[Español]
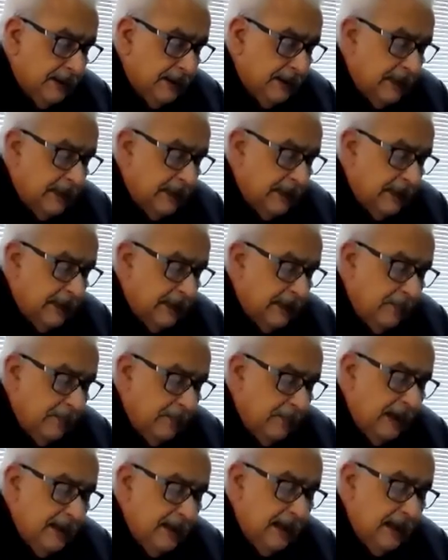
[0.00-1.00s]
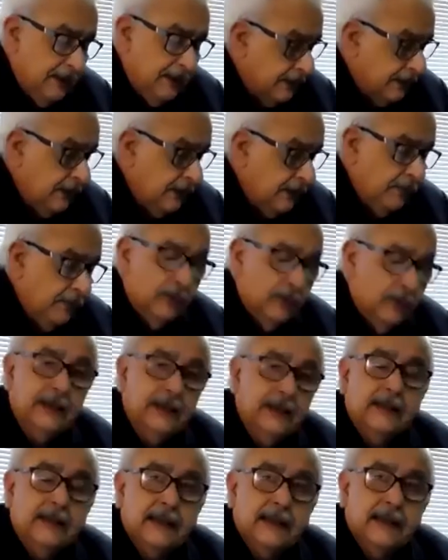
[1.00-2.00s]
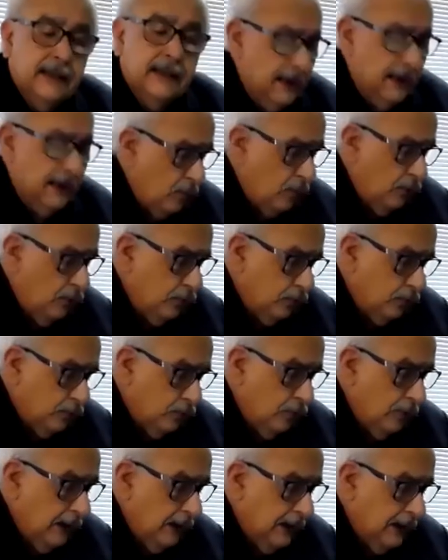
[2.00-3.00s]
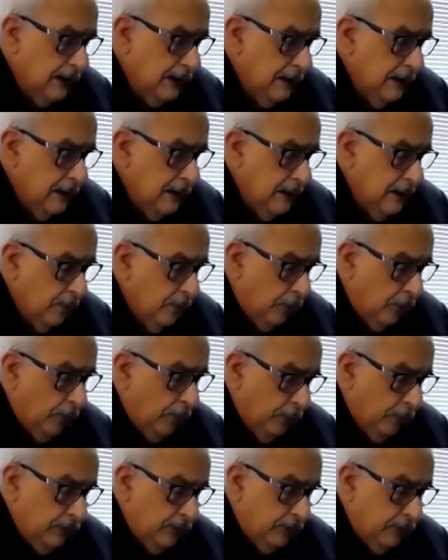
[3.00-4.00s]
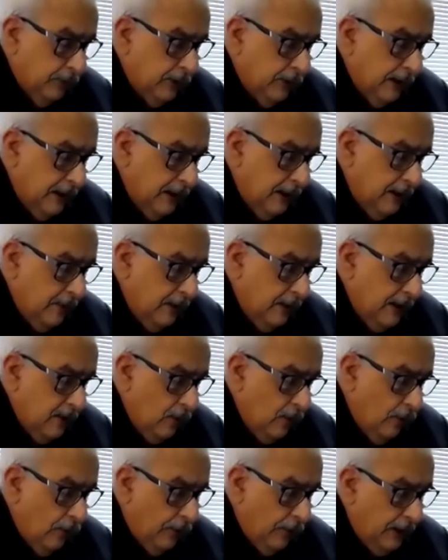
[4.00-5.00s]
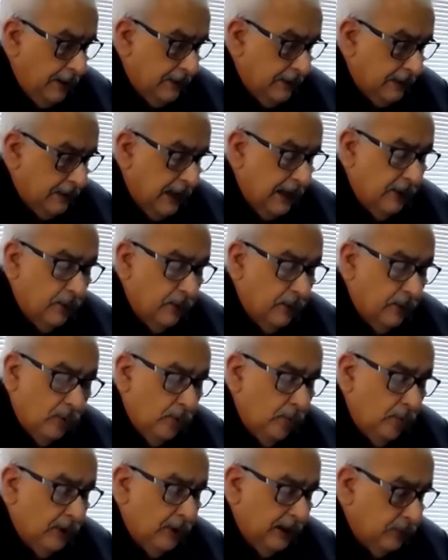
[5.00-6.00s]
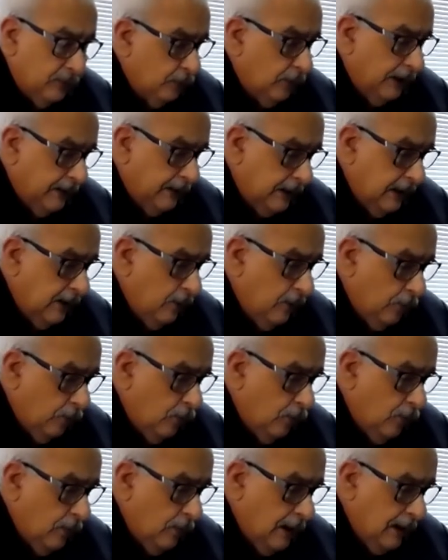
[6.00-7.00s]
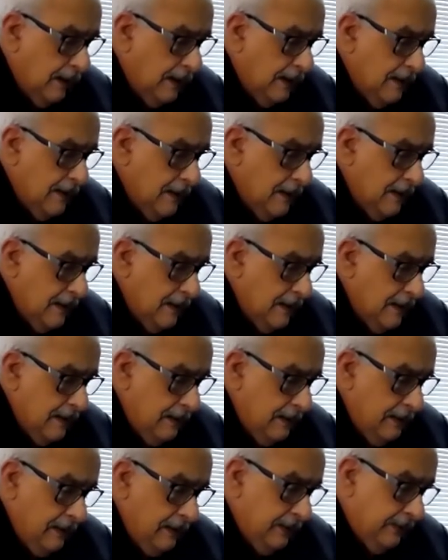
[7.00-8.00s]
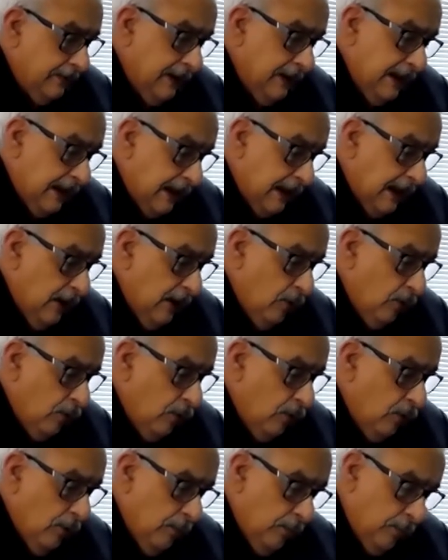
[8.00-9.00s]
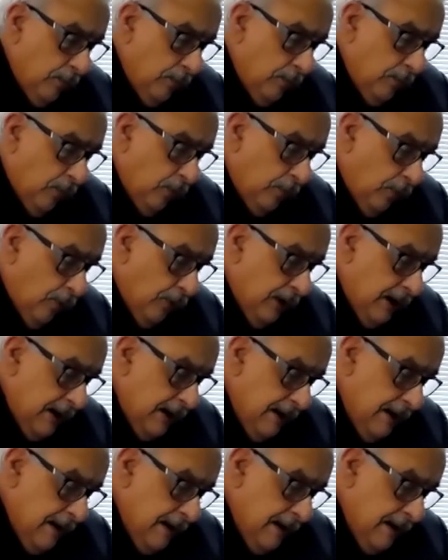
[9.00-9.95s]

más allá de la diatriba política de las coyunturas, propósitos que deben orientarnos como una suerte de brújula. Ese decálogo propone